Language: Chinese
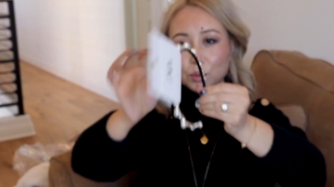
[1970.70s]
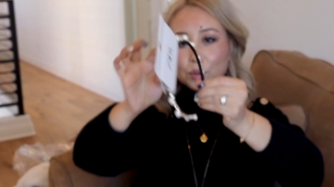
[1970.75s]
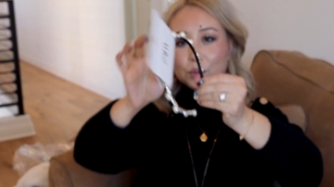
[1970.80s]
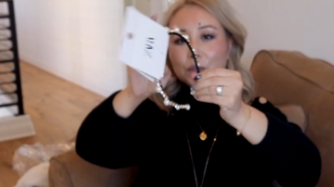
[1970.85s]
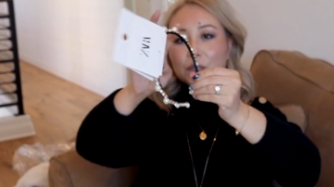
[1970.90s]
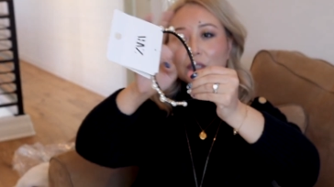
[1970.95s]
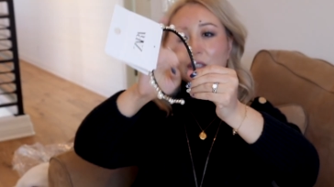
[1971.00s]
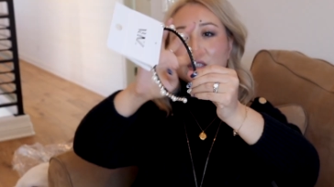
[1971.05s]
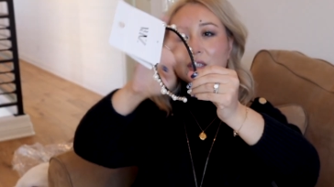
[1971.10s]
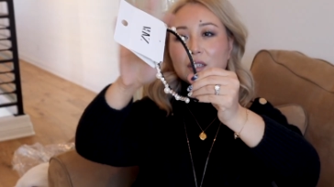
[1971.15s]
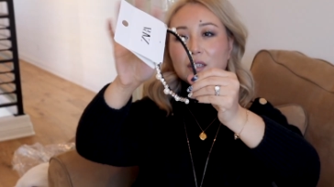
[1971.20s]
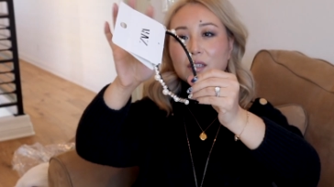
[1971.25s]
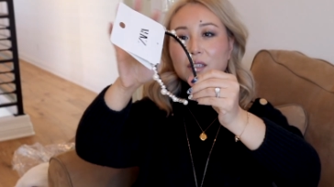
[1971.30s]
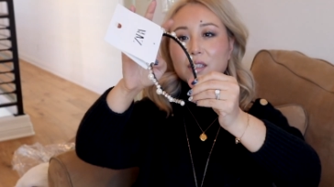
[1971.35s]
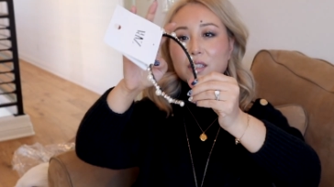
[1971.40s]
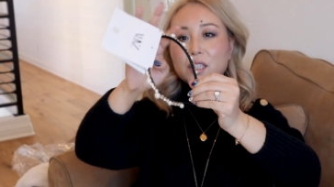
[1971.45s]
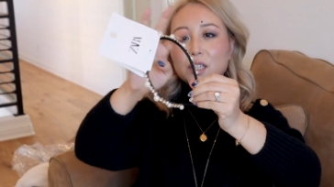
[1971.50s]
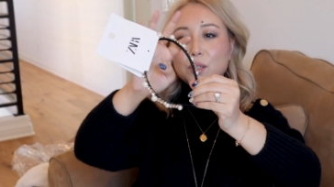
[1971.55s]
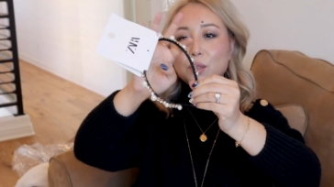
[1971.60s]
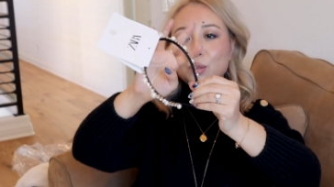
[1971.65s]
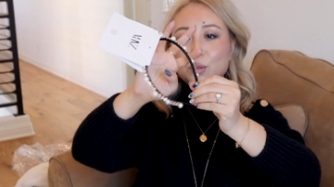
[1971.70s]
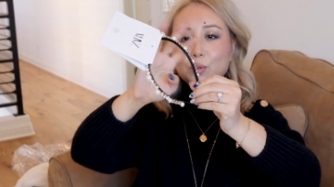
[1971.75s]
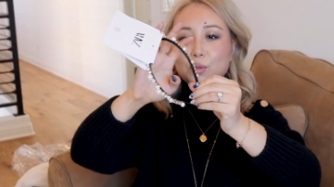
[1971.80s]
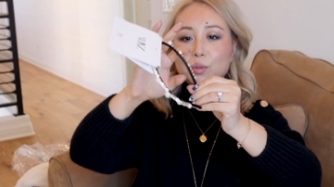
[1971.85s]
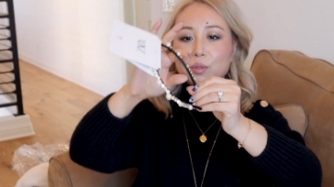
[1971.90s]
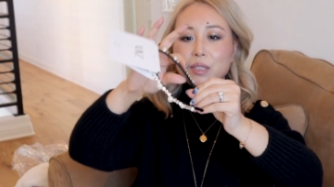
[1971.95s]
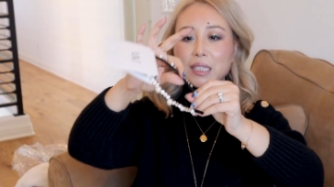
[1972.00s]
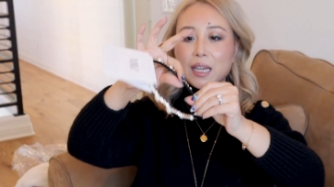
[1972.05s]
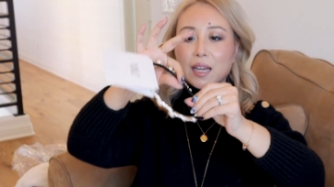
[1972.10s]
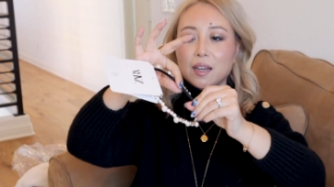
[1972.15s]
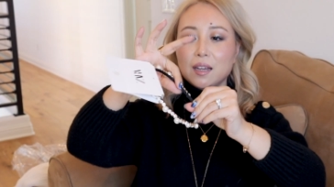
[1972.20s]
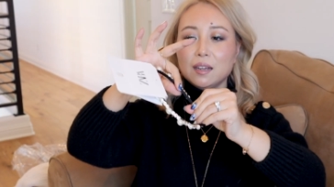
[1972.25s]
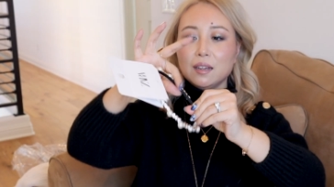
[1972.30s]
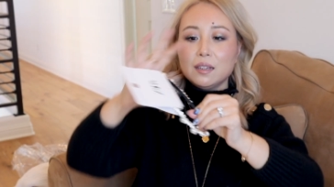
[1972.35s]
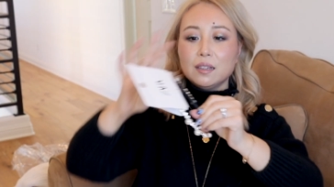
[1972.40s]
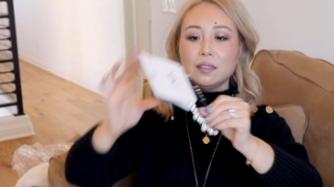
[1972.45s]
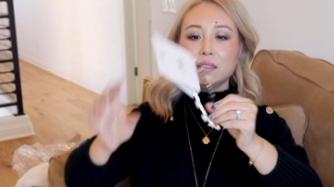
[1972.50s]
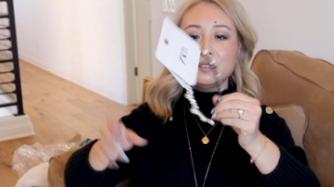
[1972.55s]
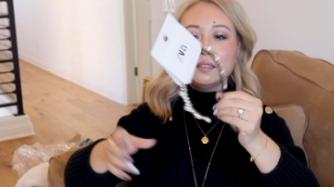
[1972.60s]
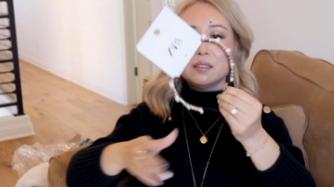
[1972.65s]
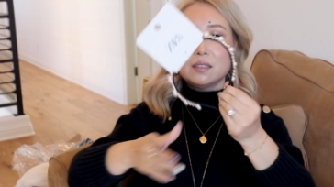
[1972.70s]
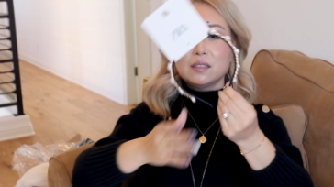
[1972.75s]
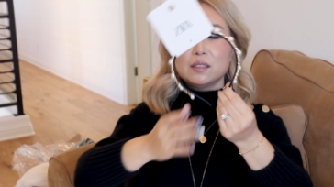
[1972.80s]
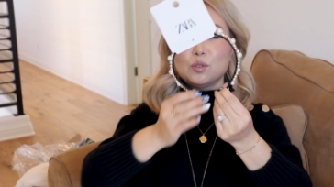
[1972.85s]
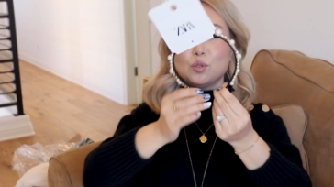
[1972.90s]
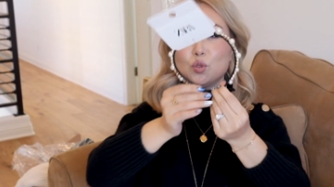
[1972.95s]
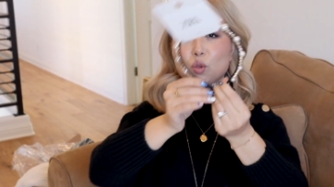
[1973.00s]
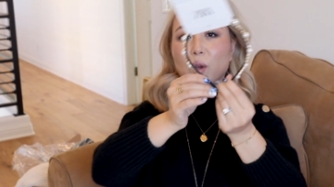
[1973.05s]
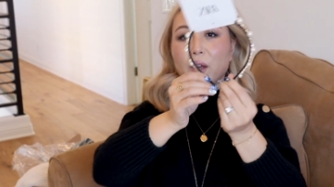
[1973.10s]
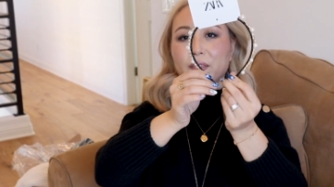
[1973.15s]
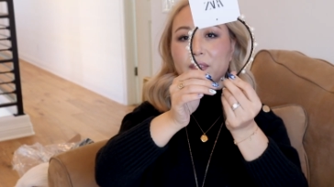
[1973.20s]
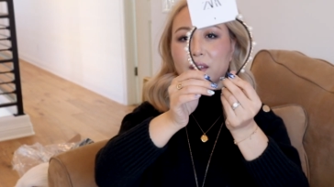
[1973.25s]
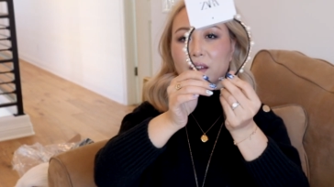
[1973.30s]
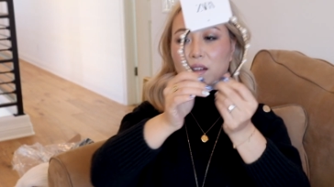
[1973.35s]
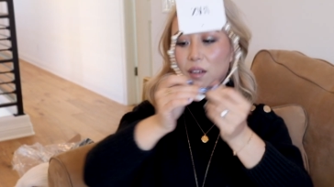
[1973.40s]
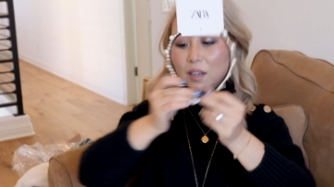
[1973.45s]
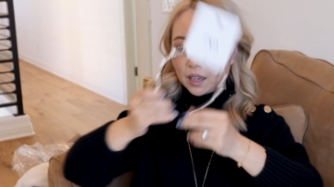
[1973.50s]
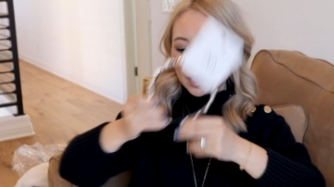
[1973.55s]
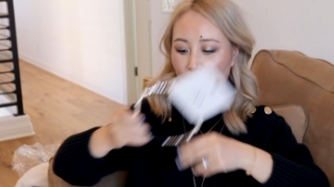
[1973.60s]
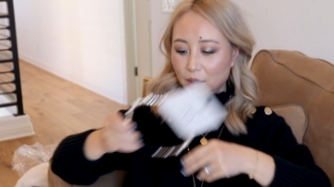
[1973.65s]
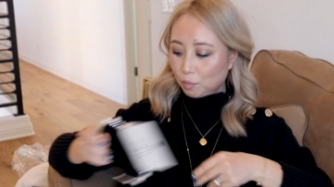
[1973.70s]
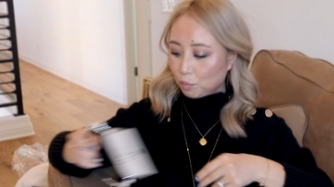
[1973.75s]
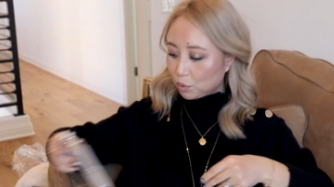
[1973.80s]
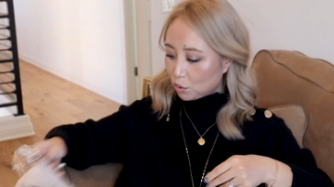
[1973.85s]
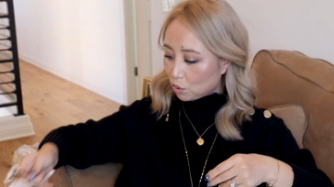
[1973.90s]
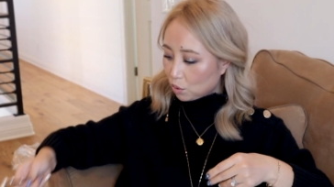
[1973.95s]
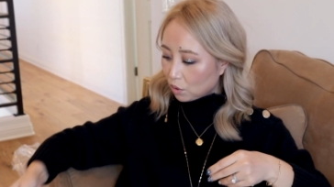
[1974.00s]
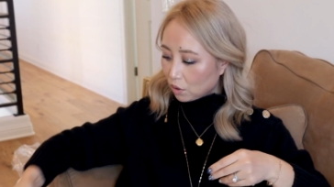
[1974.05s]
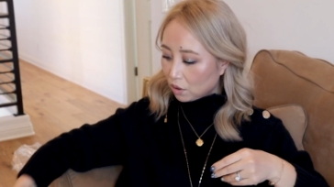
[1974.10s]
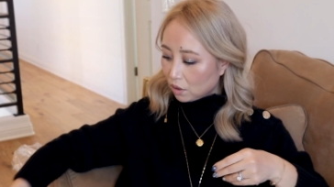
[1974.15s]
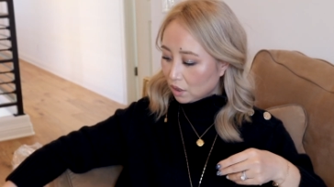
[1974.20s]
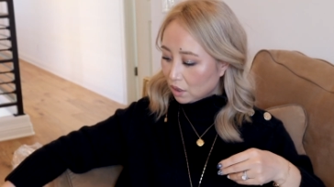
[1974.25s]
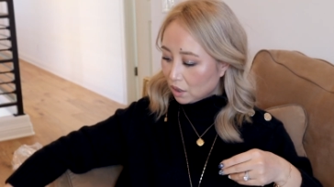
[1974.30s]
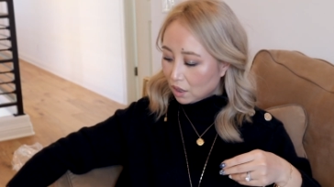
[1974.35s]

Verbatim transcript: 我就觉得这个珍珠加这钻呢还不错，